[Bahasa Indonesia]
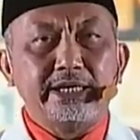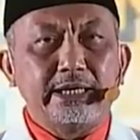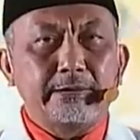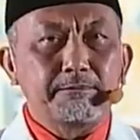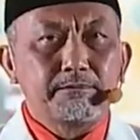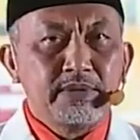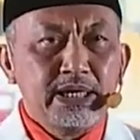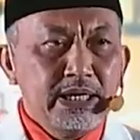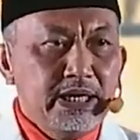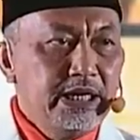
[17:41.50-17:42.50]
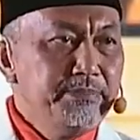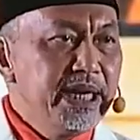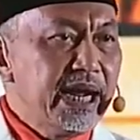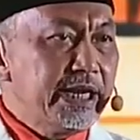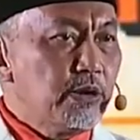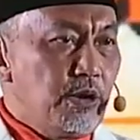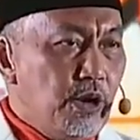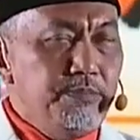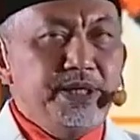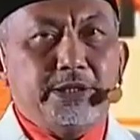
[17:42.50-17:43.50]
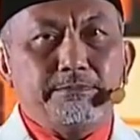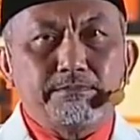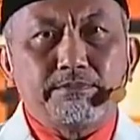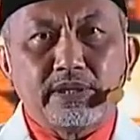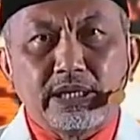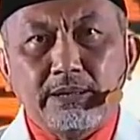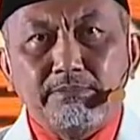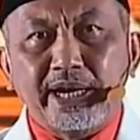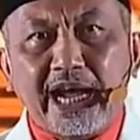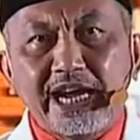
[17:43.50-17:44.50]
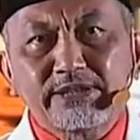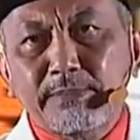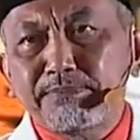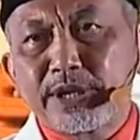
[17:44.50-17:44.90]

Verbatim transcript: air. Di bidang ekonomi, PKS